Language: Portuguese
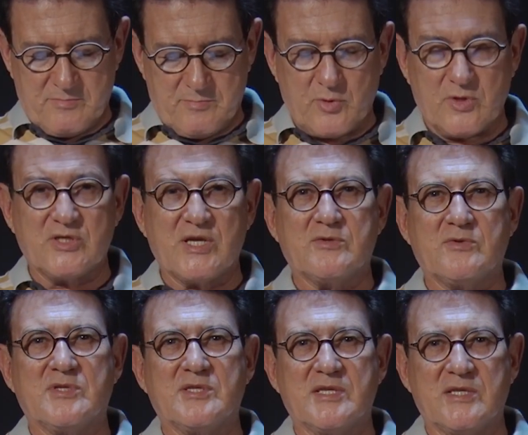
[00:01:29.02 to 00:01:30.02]
por
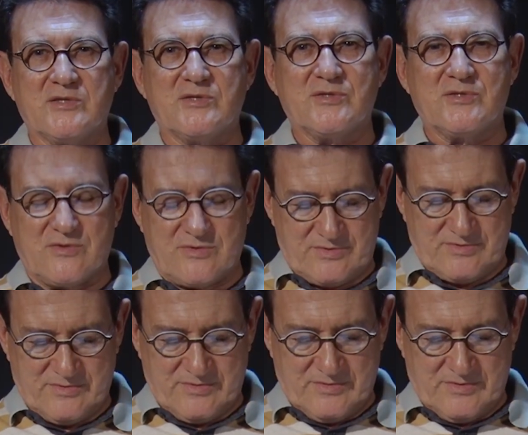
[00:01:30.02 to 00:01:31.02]
Jesus Cristo
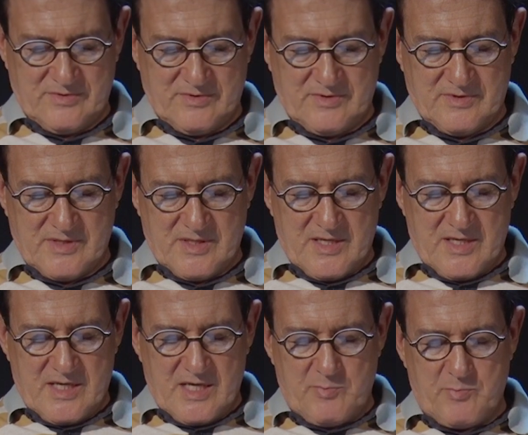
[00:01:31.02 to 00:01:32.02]

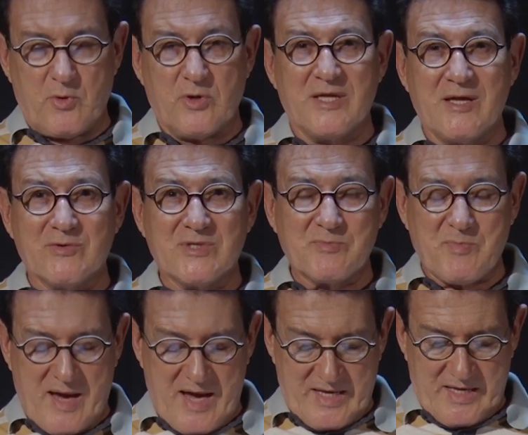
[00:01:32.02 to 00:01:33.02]
e por Deus
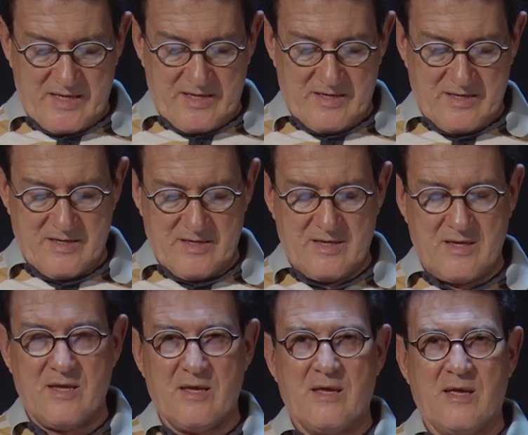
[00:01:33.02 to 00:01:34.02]
Pai,
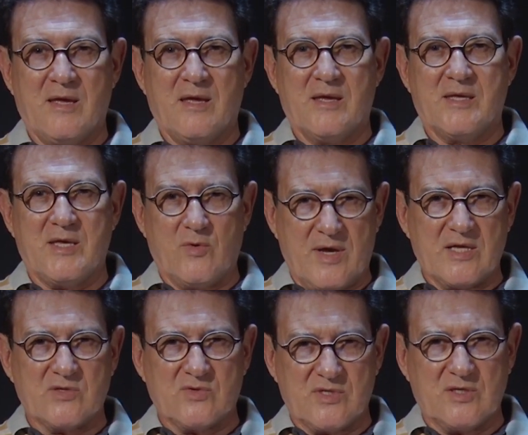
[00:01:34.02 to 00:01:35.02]
que o
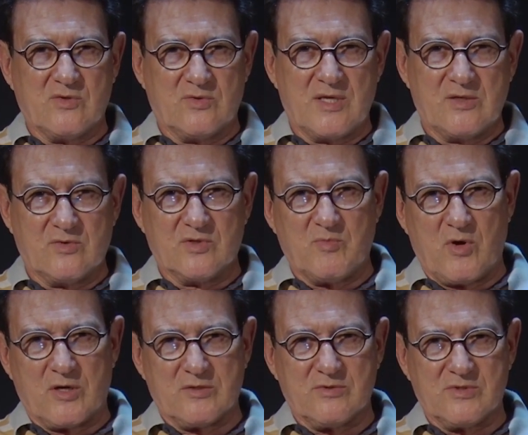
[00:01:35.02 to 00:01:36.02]
ressuscitou dentre os
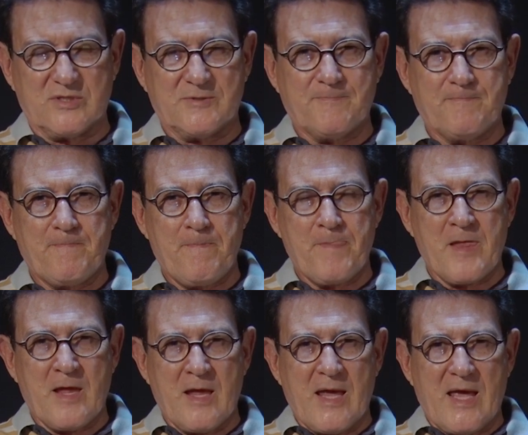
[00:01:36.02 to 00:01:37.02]
mortos.
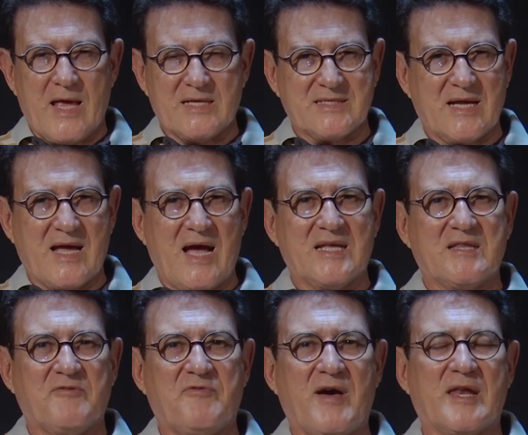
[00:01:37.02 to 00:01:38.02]
Esta
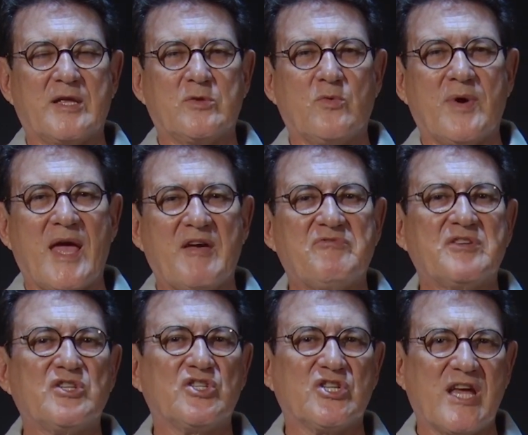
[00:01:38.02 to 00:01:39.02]
carta fala do
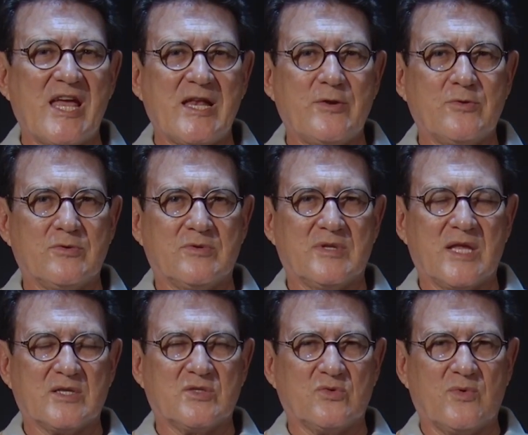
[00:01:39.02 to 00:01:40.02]
evangelho
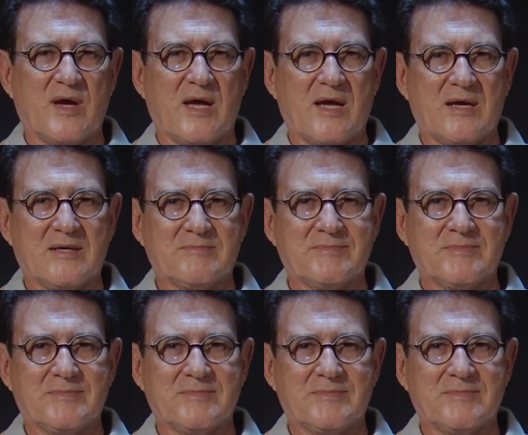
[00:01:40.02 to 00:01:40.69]
na sua